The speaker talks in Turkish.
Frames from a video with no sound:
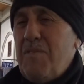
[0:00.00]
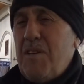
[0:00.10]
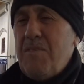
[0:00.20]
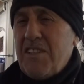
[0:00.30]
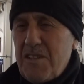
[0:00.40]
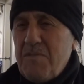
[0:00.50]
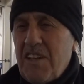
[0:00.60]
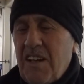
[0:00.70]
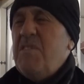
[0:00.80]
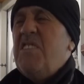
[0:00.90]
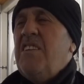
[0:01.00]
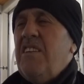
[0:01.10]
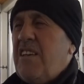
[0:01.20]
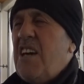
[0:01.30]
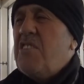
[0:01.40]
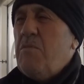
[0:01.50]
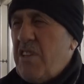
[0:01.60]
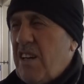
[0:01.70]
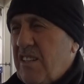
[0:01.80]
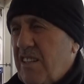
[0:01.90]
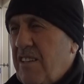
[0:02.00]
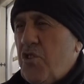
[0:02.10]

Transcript: Mehmet Şimşek bizi kesti bıraktı.